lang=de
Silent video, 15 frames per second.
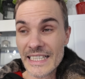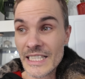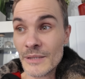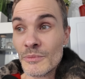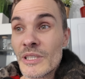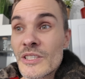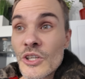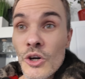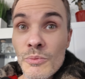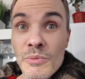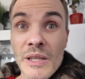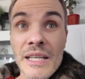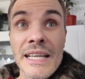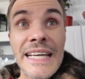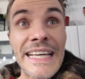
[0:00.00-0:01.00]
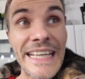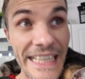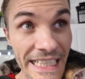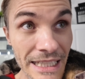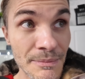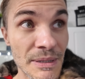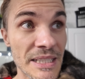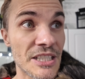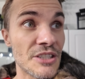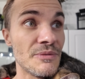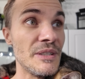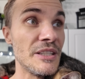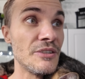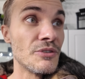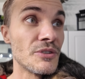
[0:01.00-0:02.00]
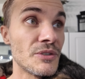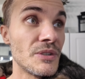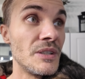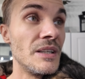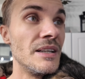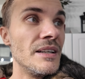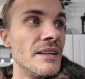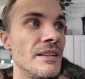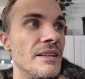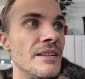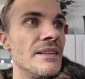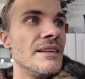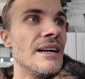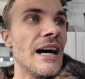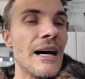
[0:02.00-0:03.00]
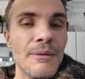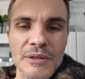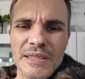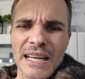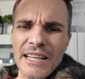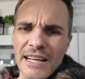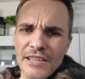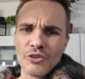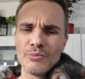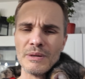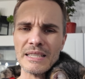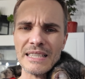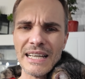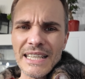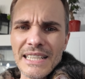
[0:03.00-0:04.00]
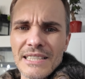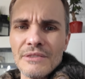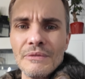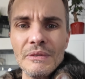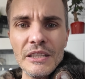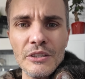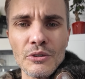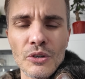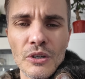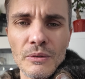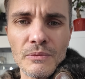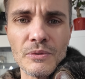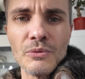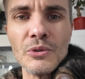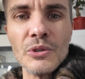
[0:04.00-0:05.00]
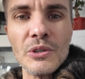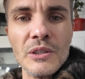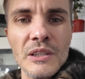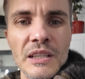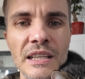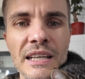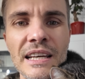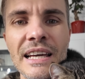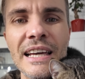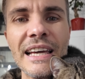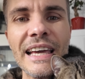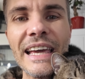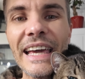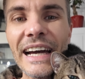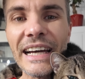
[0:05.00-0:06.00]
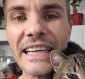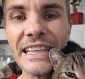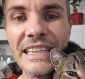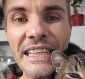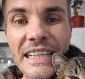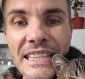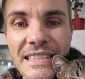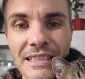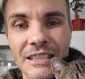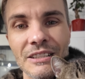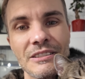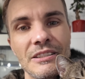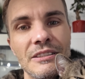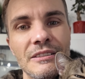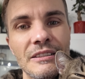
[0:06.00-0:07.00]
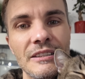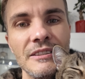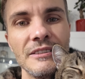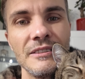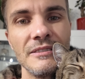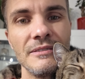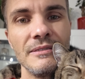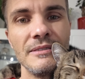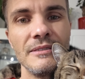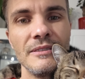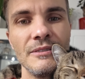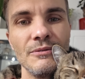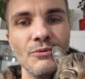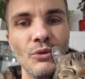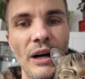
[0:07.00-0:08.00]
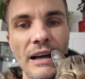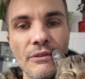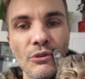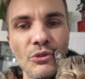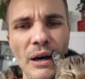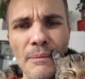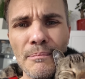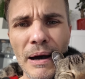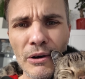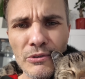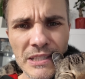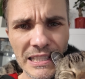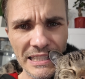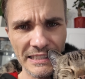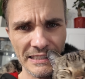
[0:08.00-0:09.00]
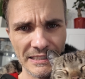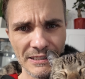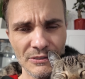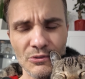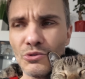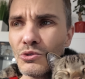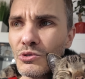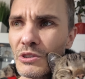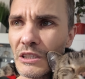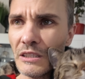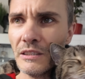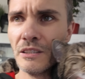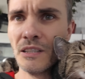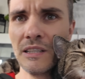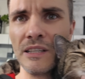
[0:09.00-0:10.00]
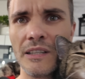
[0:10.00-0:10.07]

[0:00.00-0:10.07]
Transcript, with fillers: geht nicht immer. Es kommen regelmäßig Videos, aber es kann halt auch mal sein, dass ein Video kommt, wo er hier nichts sagt, ne? wo einfach nur am Mauzeln ist oder